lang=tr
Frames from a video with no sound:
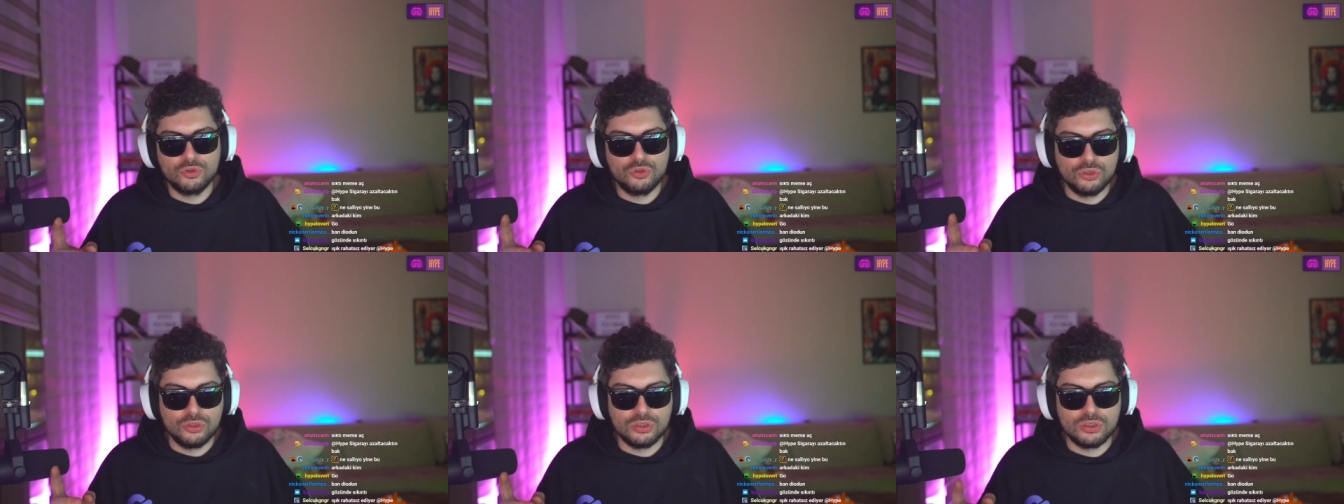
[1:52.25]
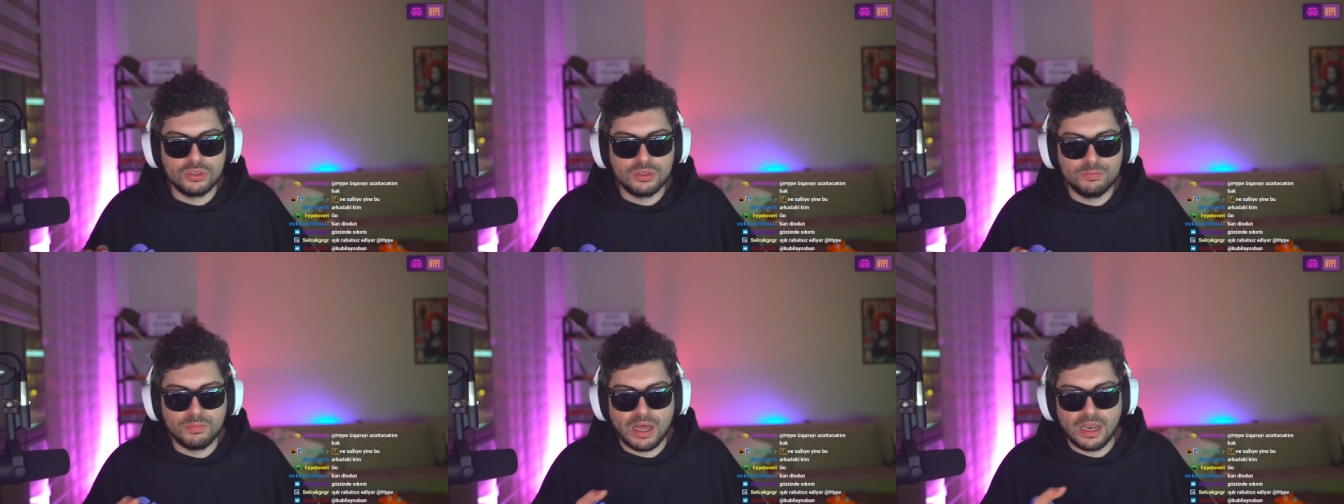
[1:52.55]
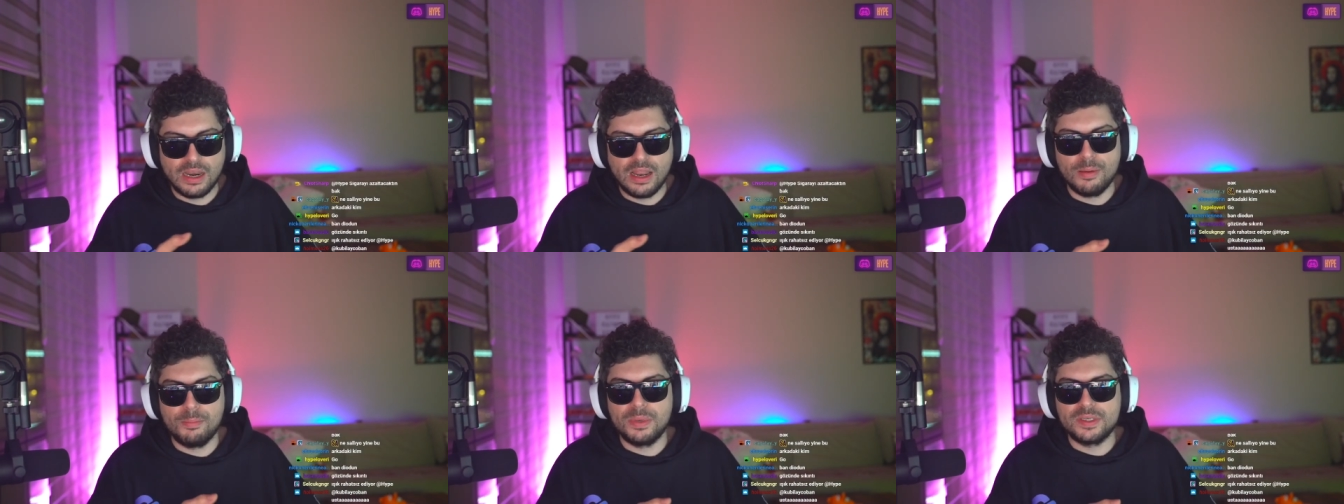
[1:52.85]
Dün
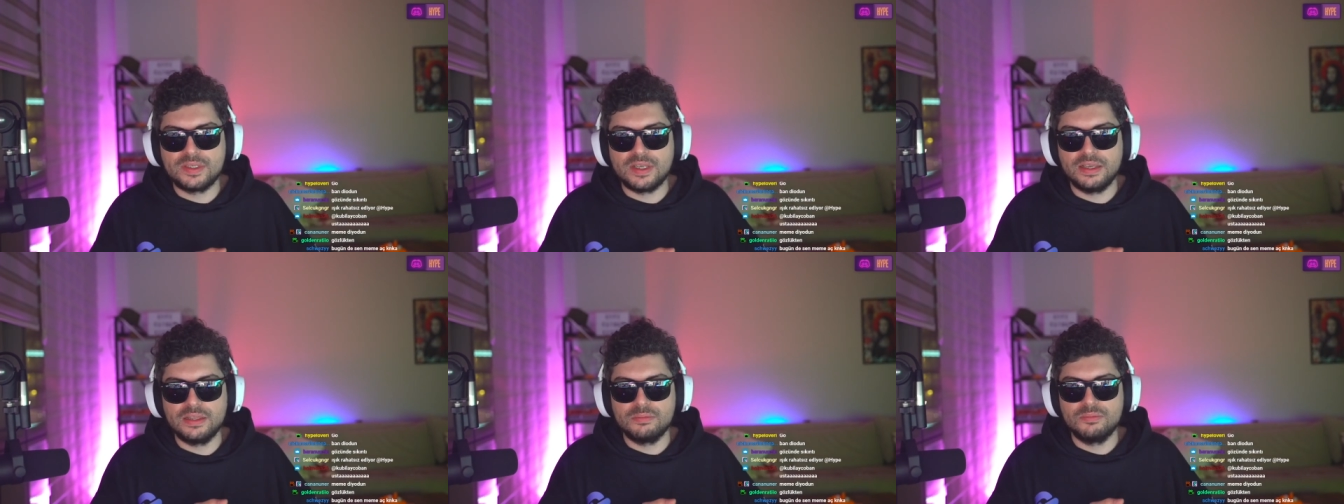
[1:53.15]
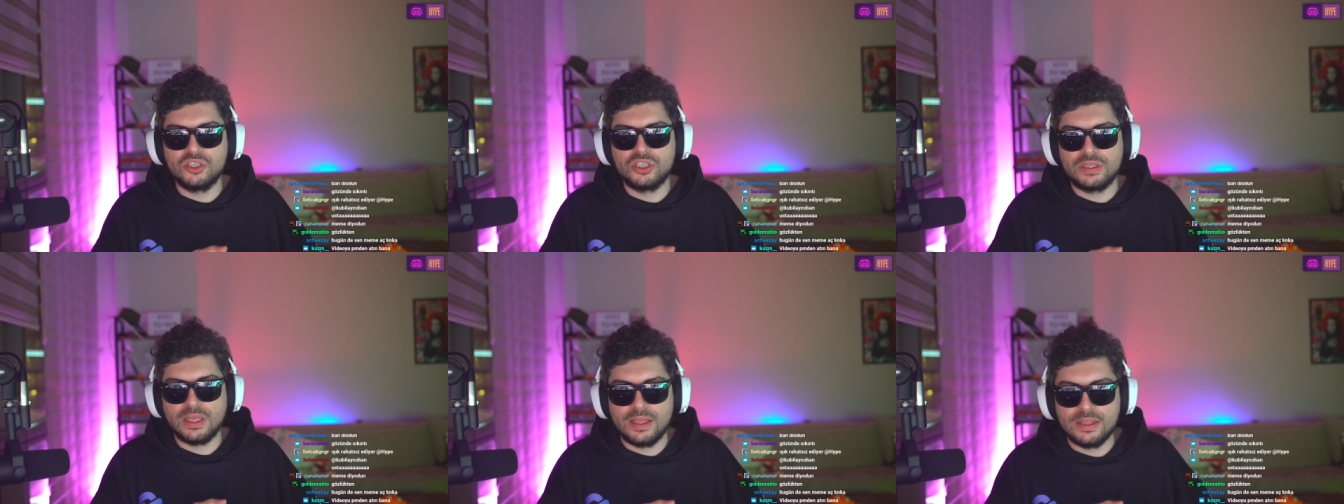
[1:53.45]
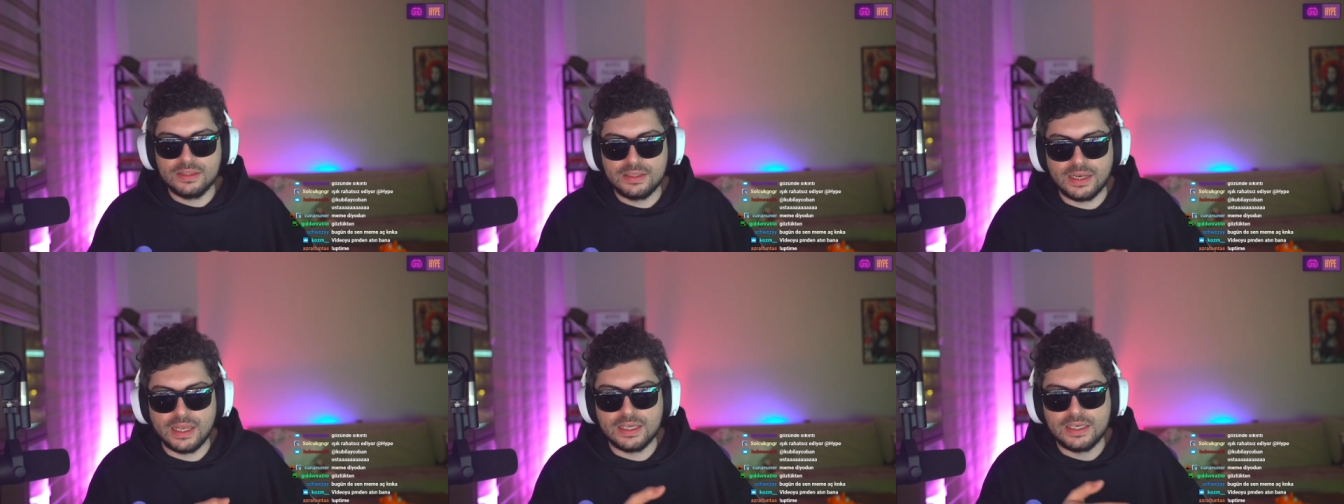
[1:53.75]
banlanmasaydım
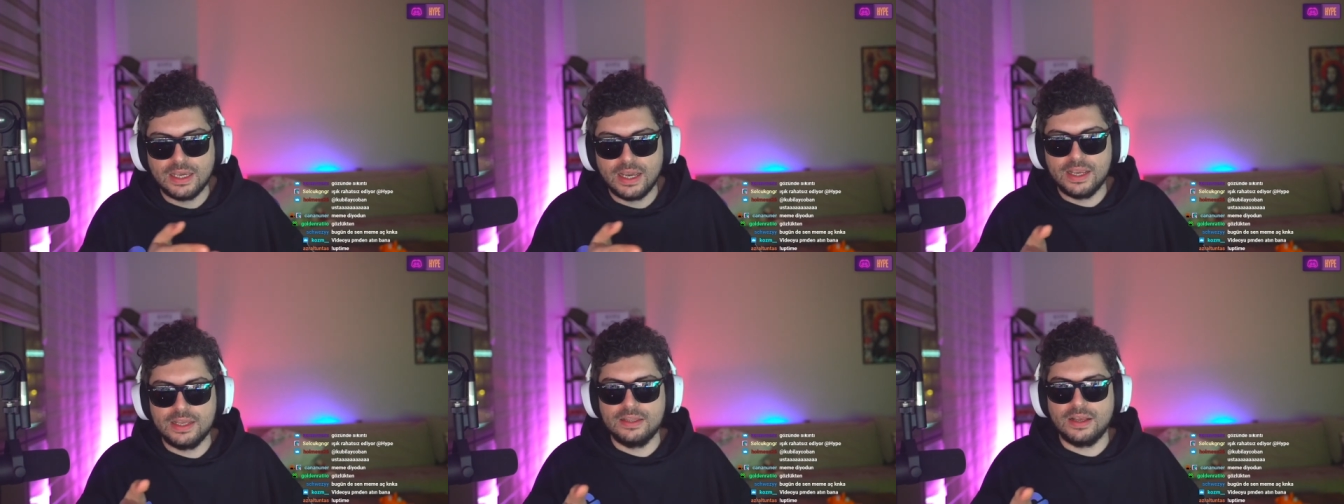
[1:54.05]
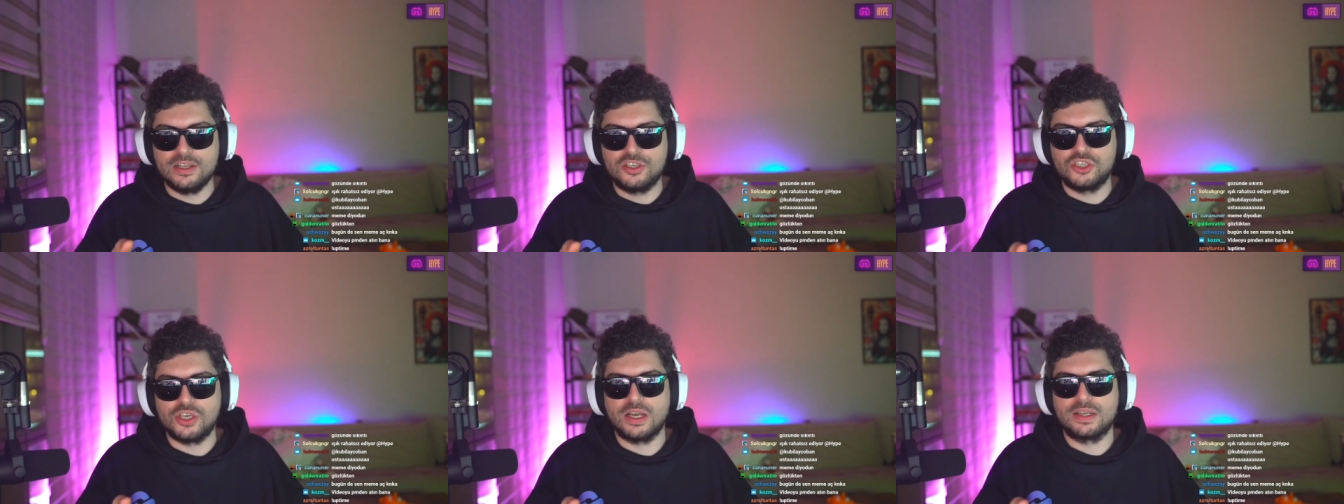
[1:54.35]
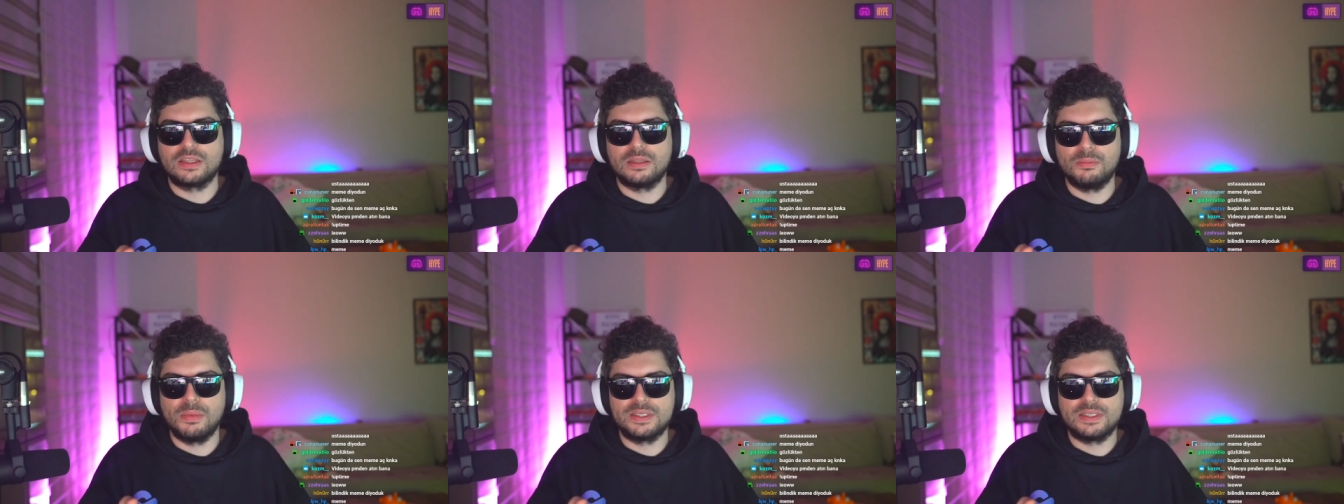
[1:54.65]
işte direkt yayını
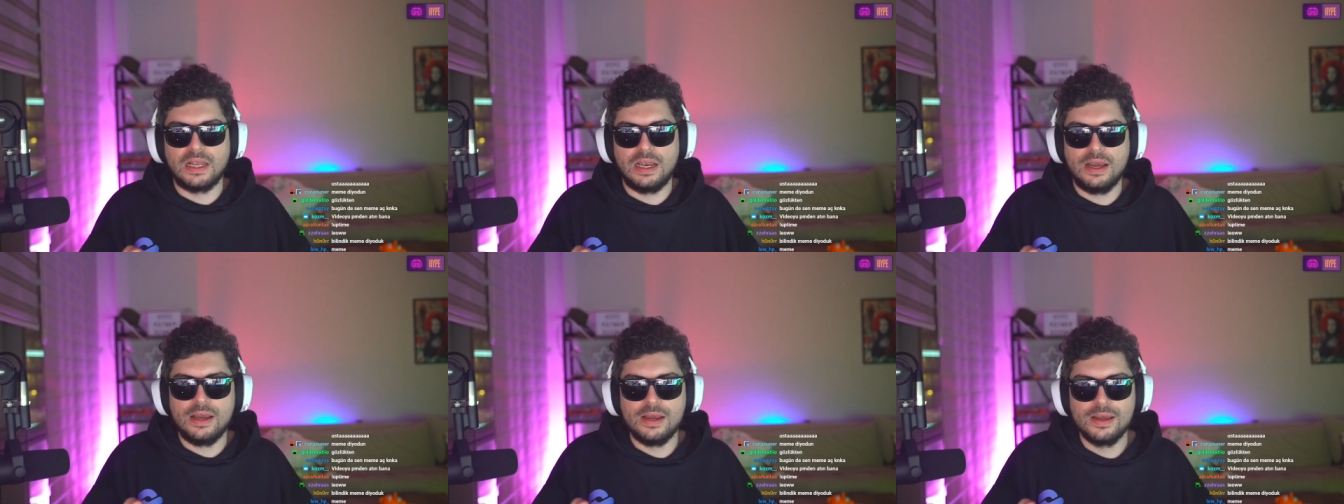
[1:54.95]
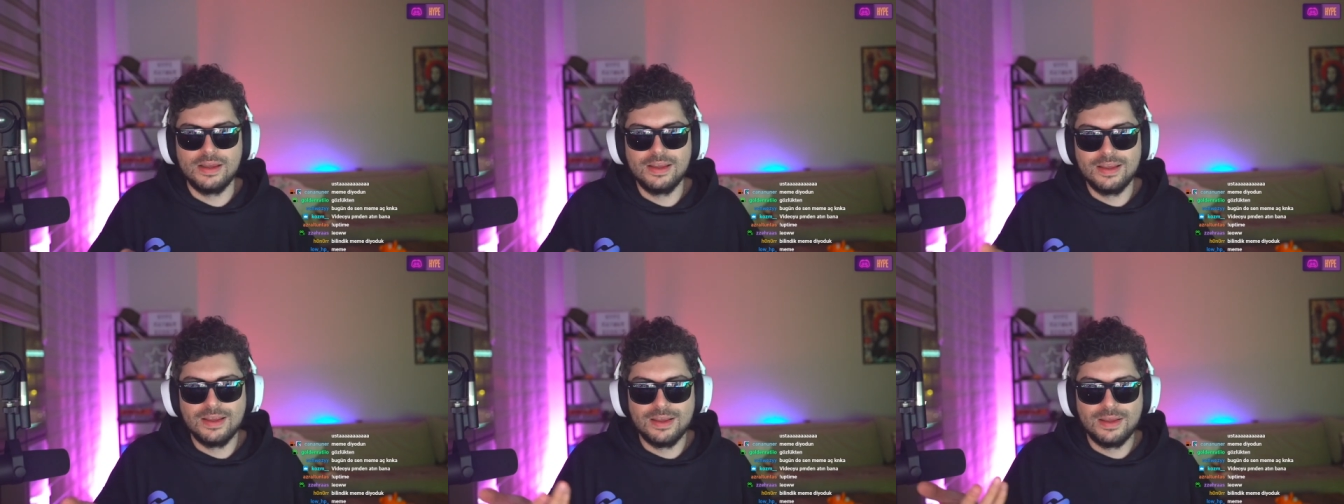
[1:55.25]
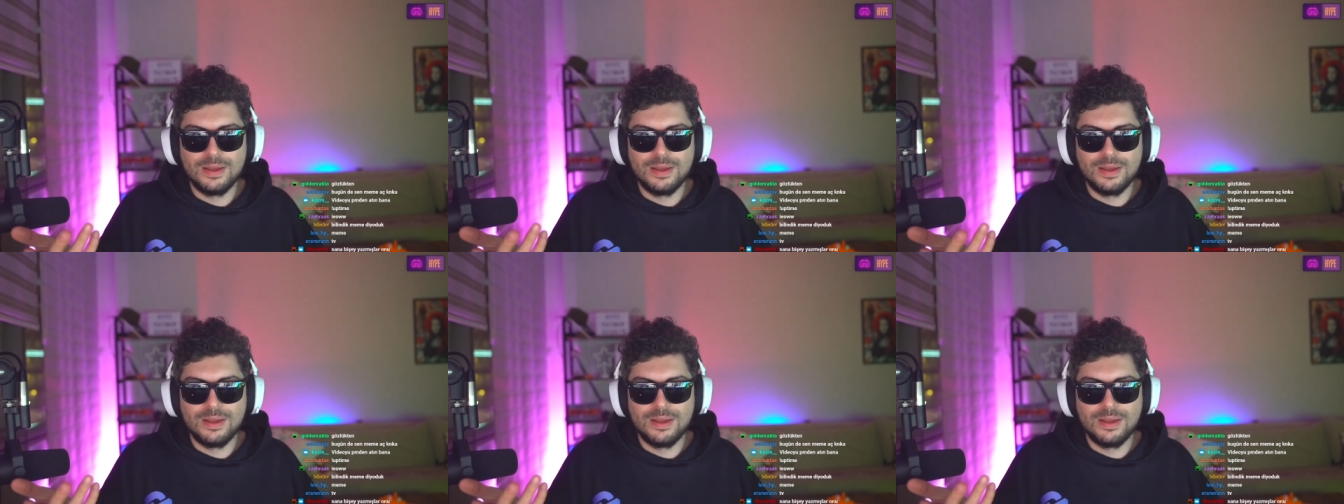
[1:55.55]
açacaktım mesela.